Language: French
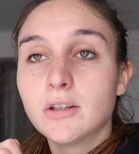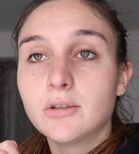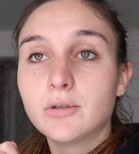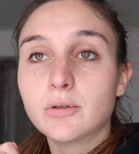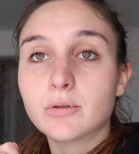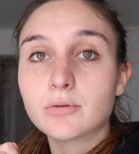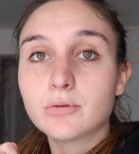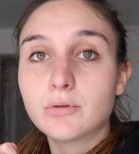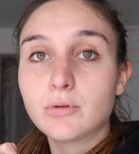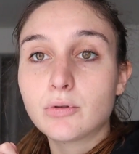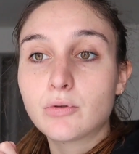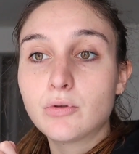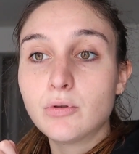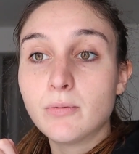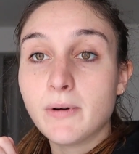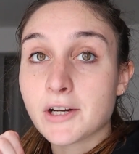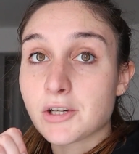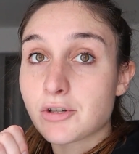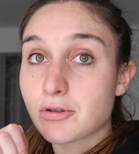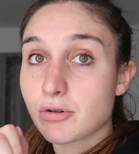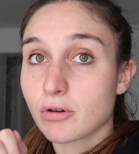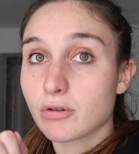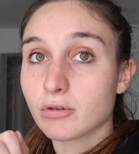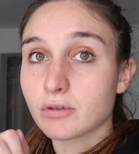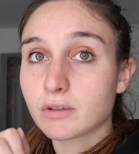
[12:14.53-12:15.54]
Donc du coup, bah,
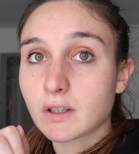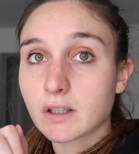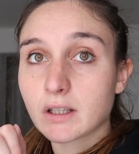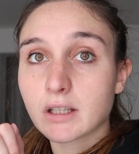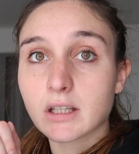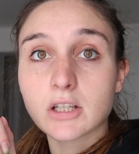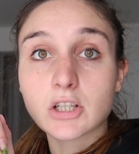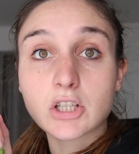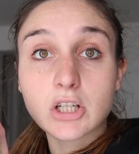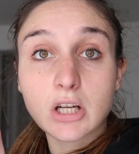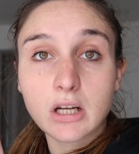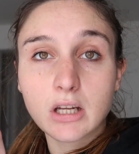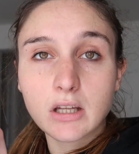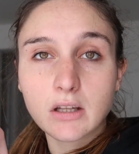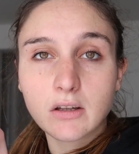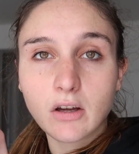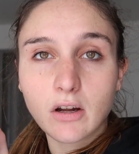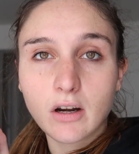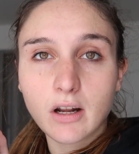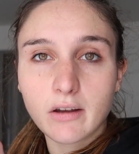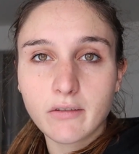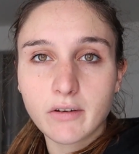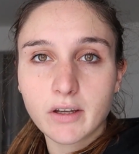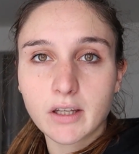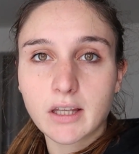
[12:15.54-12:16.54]
je suis rentrée chez
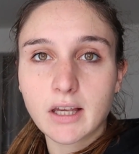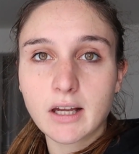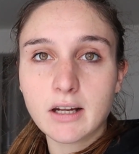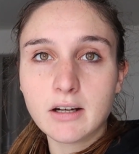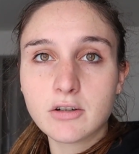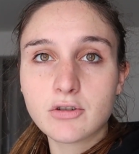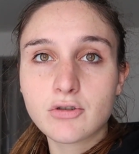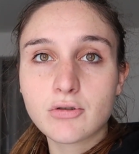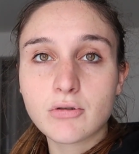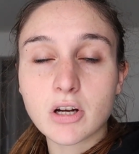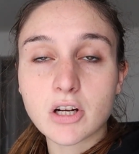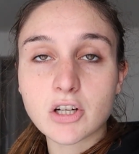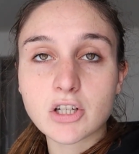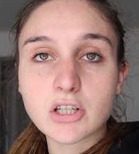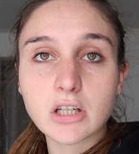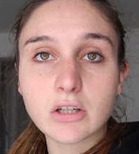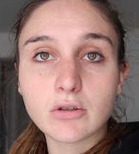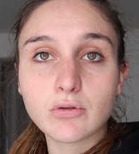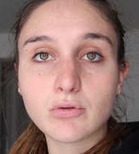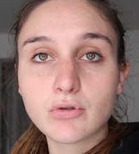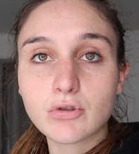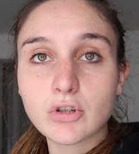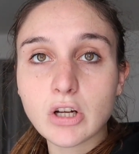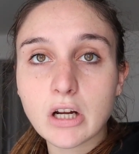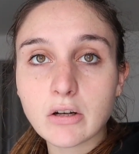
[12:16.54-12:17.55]
Lidl avec elle, je lui ai acheté
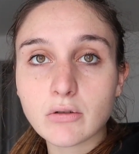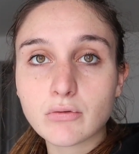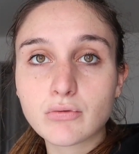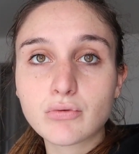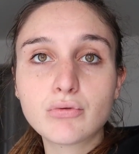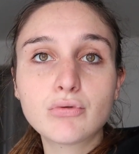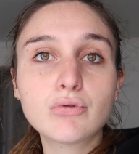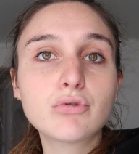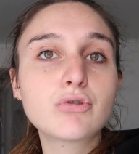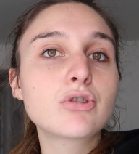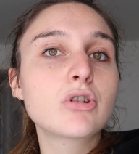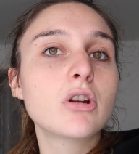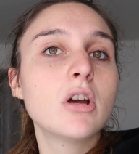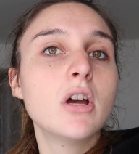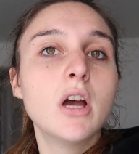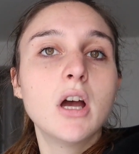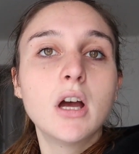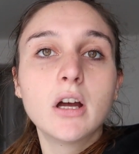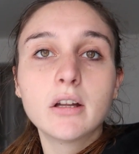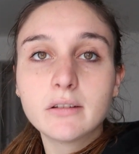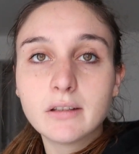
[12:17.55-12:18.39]
du gel douche,